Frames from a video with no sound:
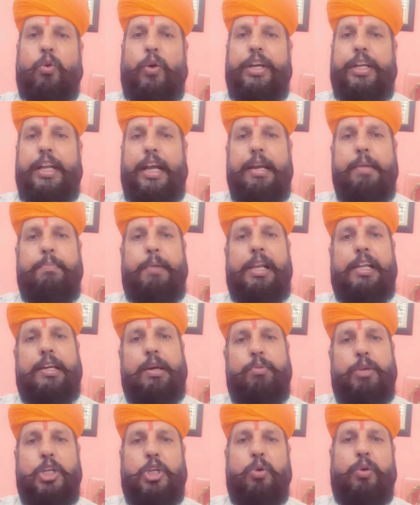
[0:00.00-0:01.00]
को ही नहीं
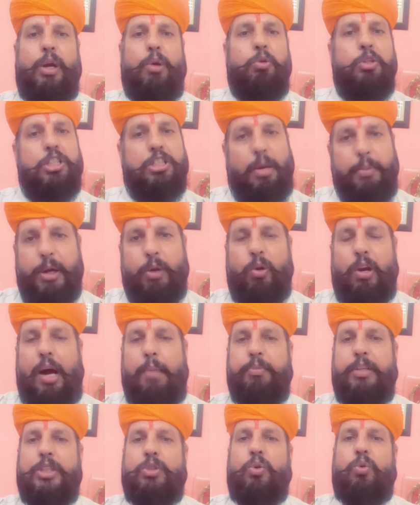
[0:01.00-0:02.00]
बल्कि विश्व के उन सभी
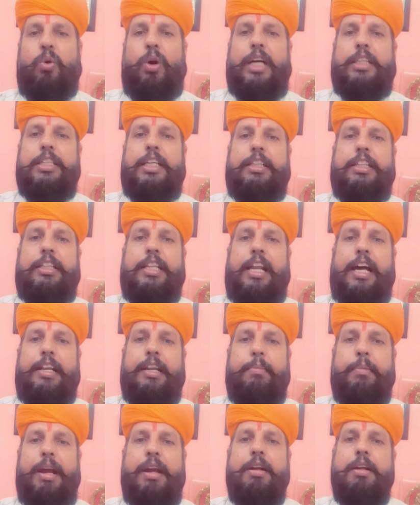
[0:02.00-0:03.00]
गुलाम देशों को आजादी
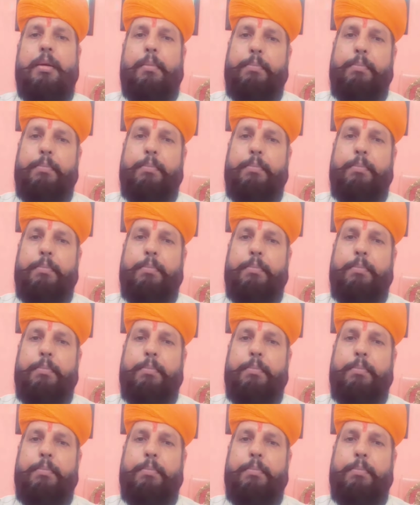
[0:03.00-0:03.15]
दिलाने में